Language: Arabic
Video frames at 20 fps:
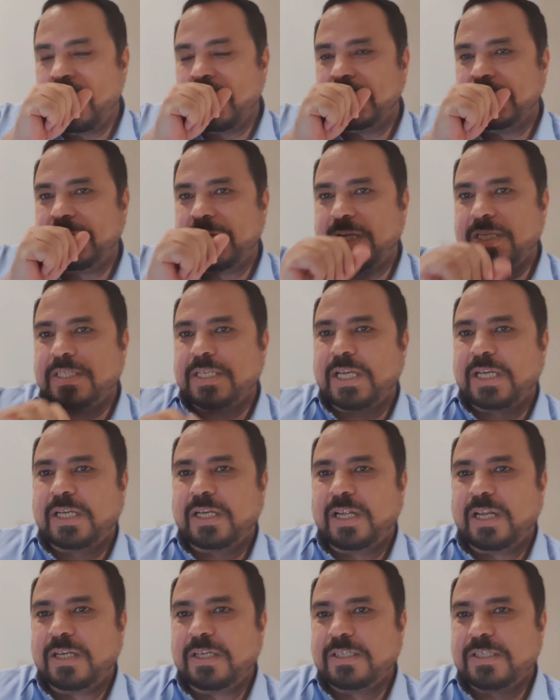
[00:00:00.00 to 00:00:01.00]

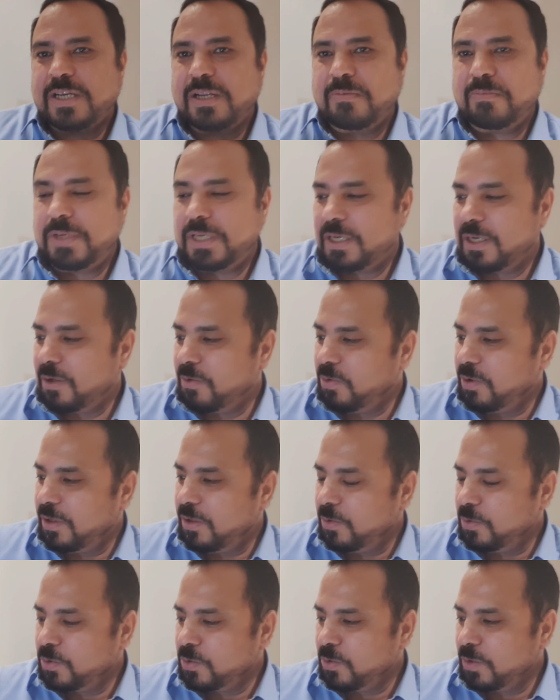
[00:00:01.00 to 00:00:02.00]
دراساتنا الإسلامية
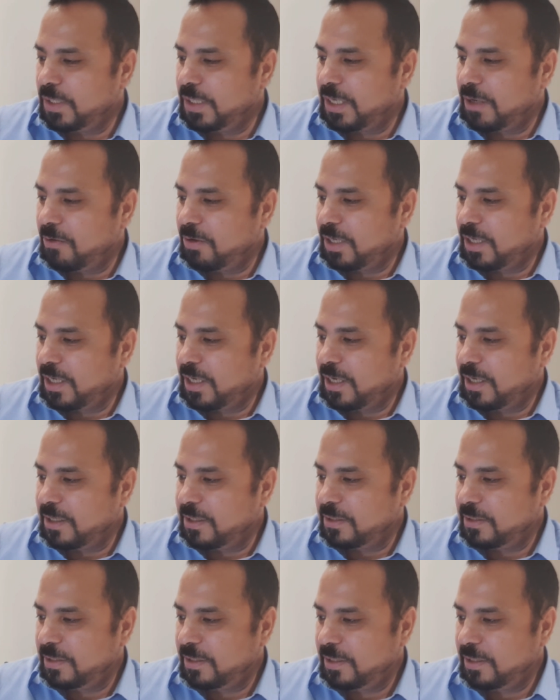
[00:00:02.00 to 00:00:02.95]
والأصولية وغيرها